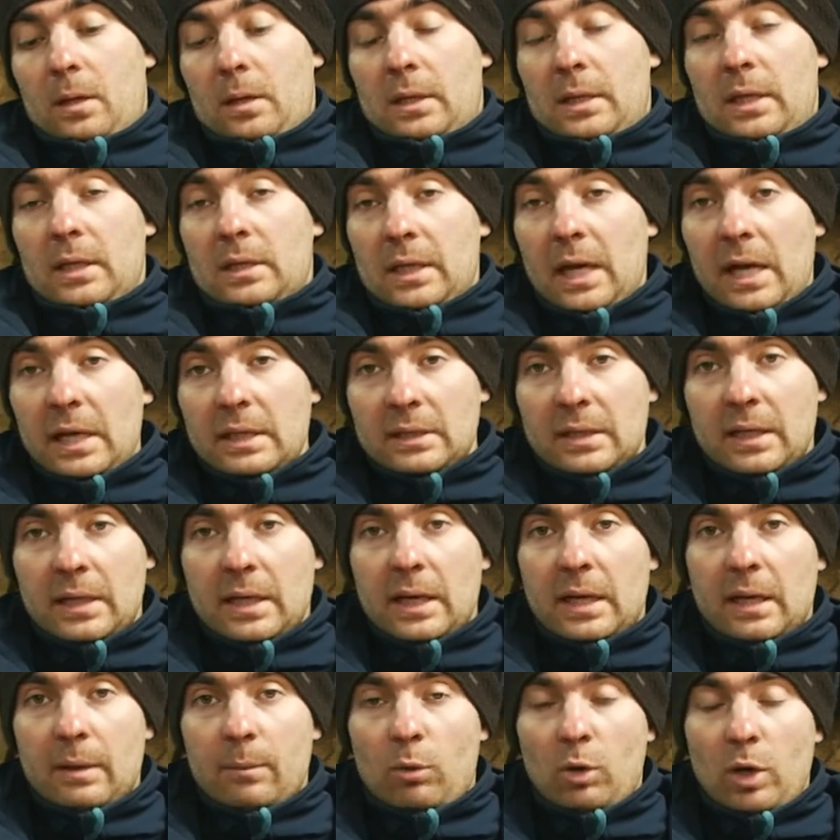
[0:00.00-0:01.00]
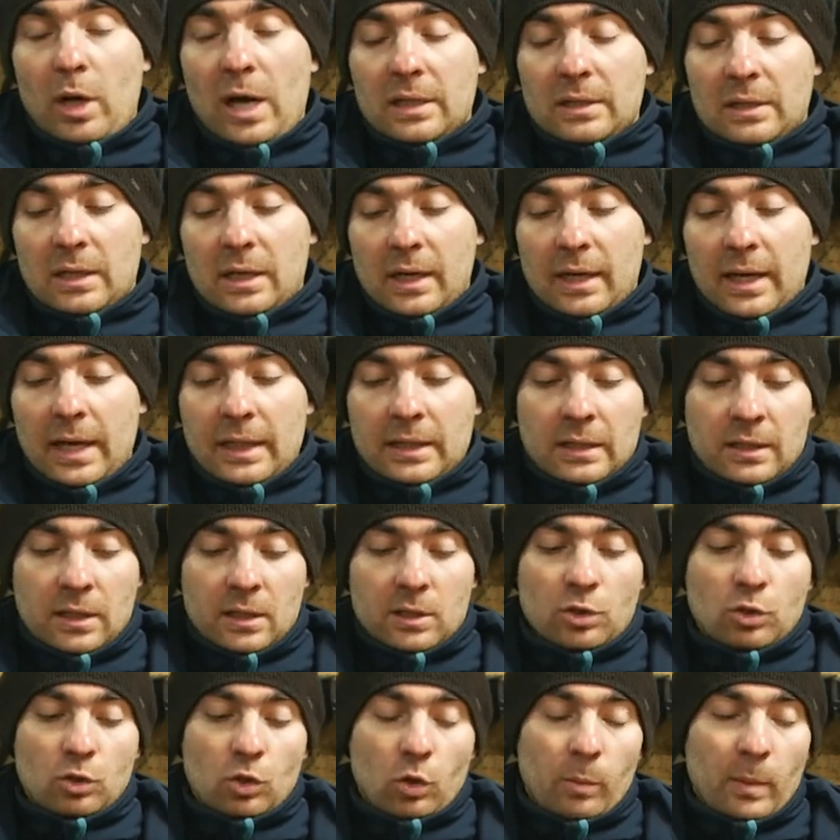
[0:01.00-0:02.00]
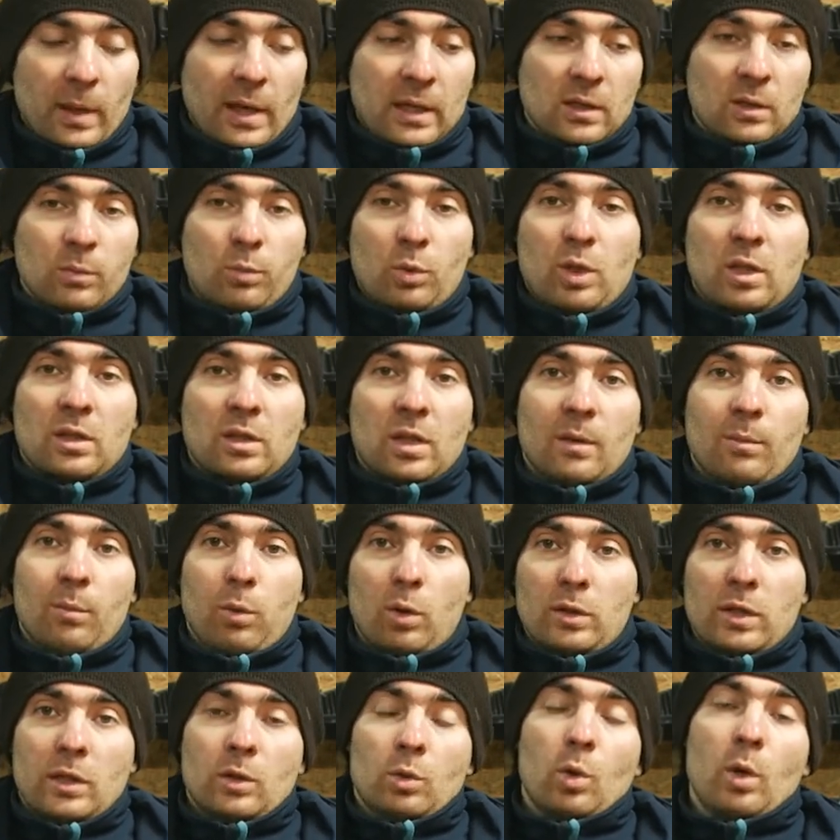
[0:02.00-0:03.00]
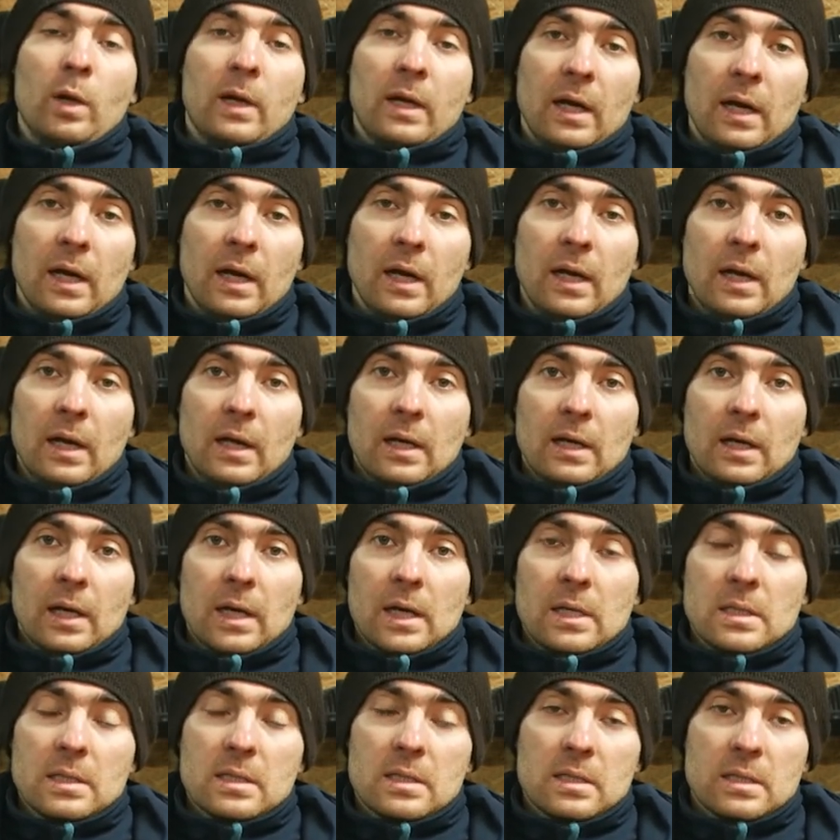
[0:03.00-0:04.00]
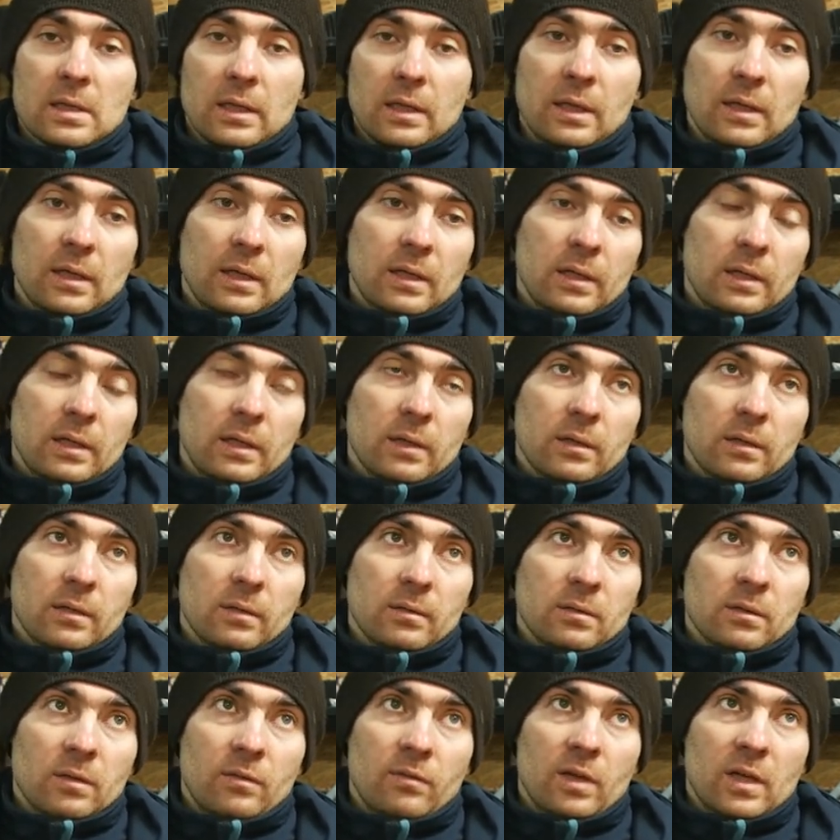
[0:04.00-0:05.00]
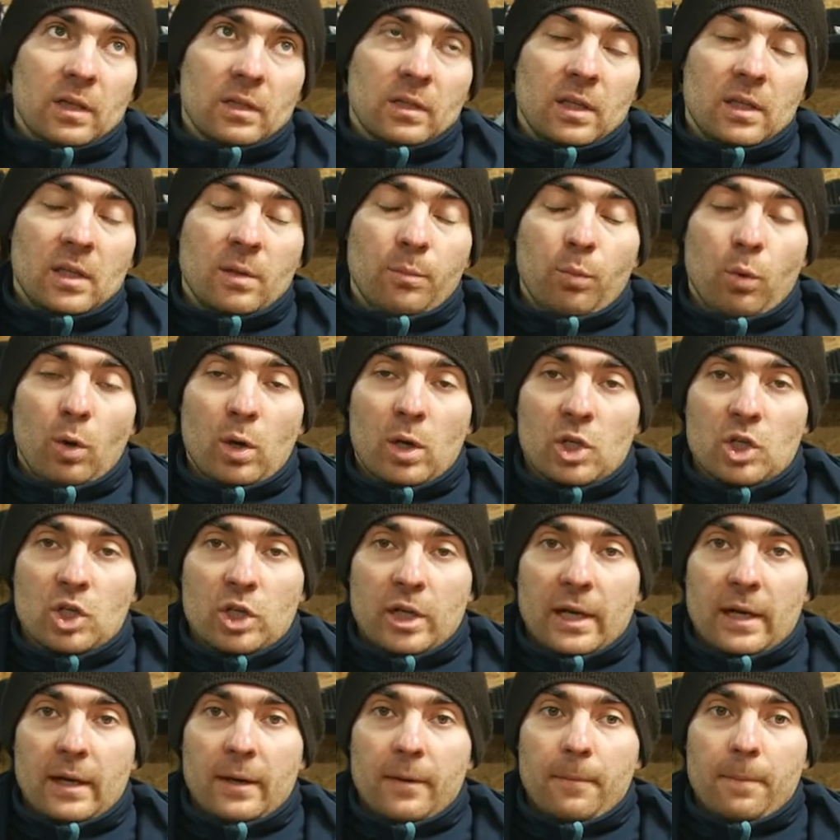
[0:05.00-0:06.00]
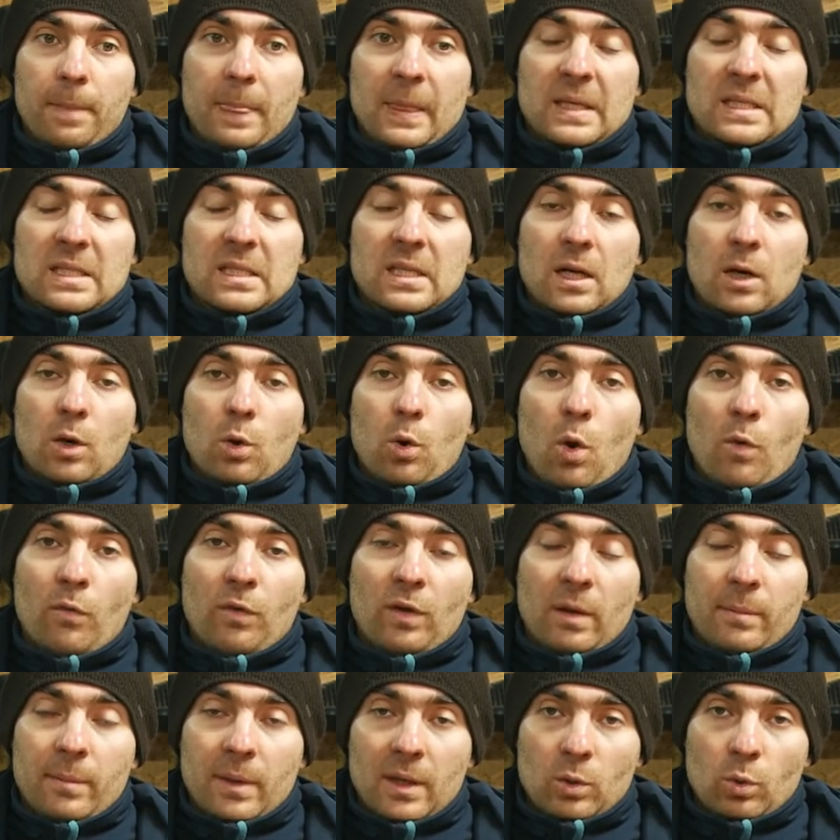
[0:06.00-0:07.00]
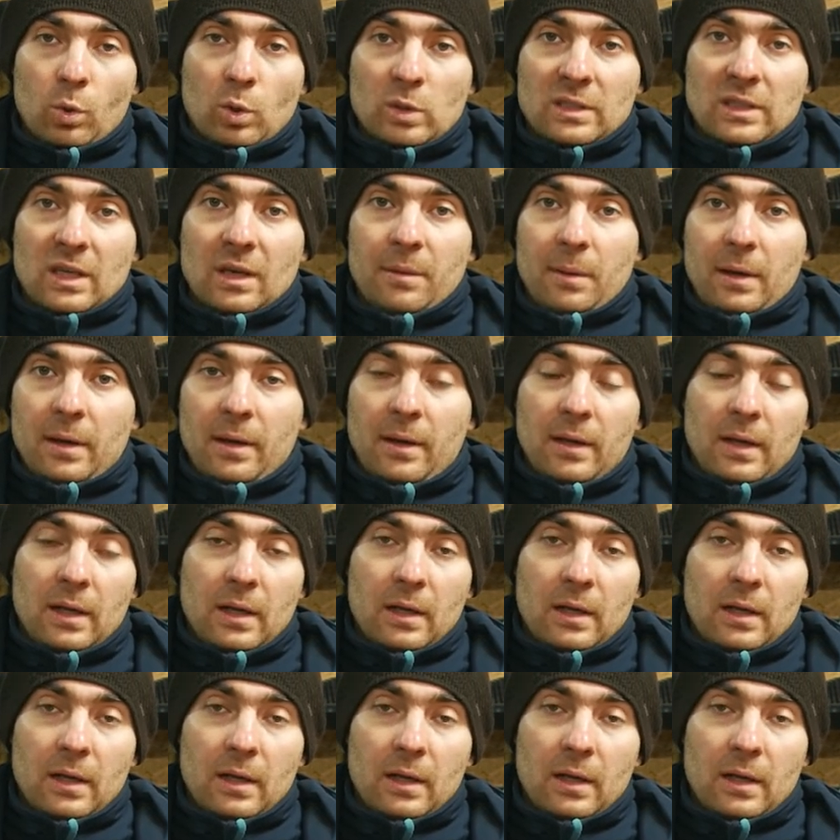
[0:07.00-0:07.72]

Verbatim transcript: китайских аккумуляторах этот инструмент будет работать только а, с, наверное, не больше сороковками досками.